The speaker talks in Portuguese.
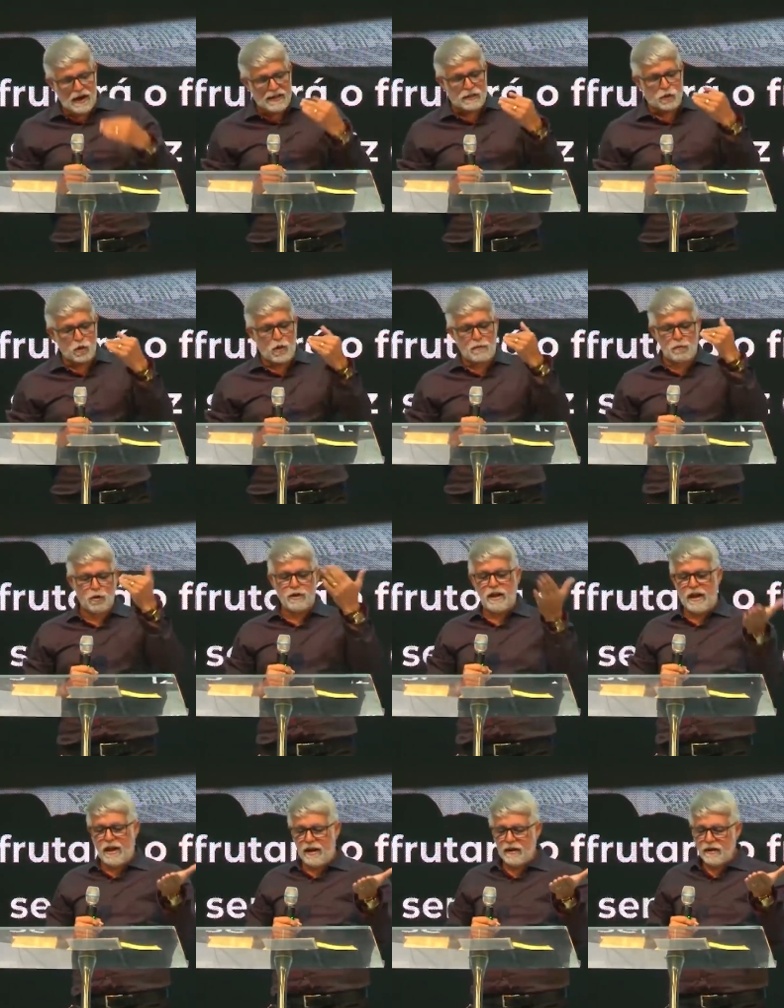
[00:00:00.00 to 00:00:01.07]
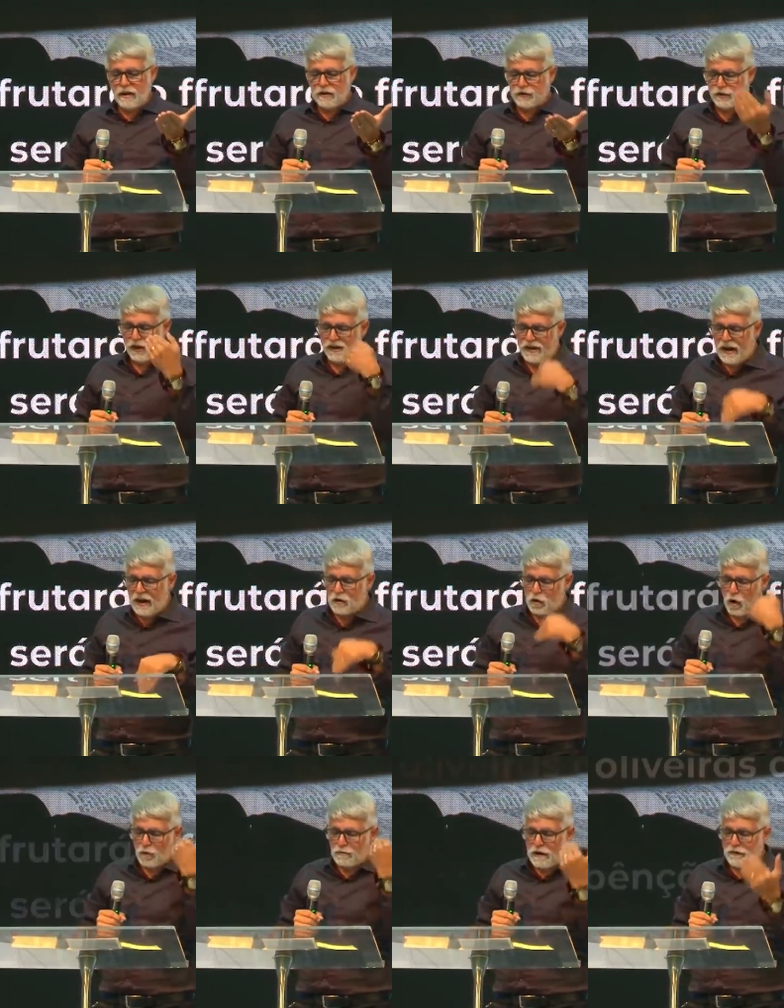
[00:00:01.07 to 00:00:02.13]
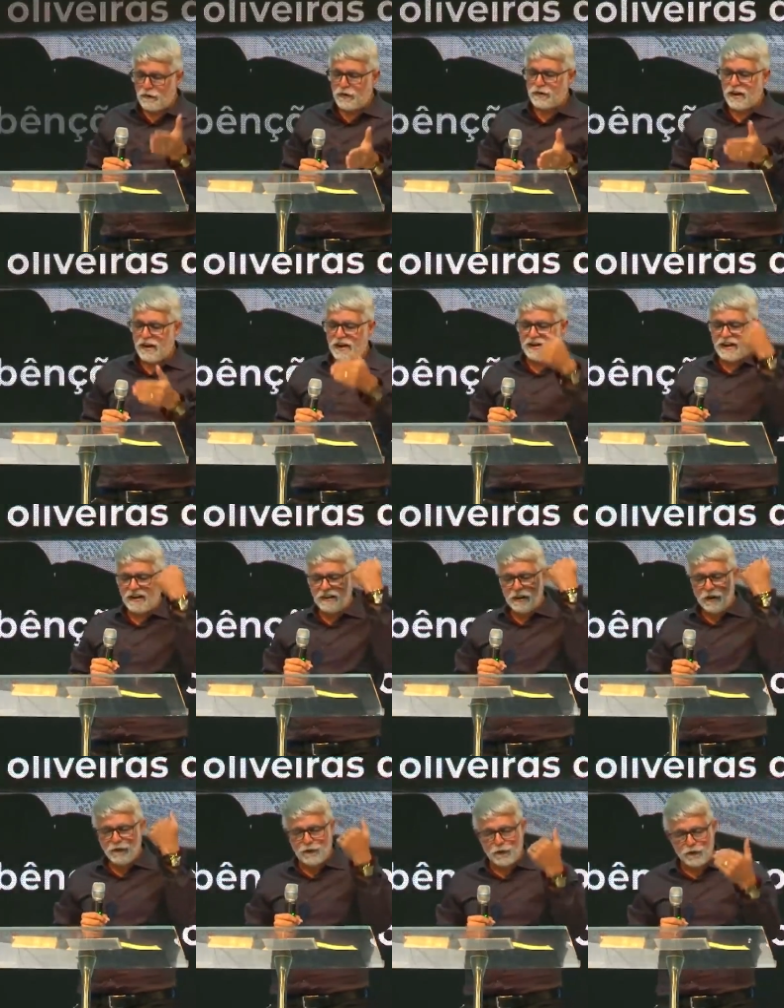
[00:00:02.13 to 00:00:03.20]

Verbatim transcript: A tua mulher será como uma videira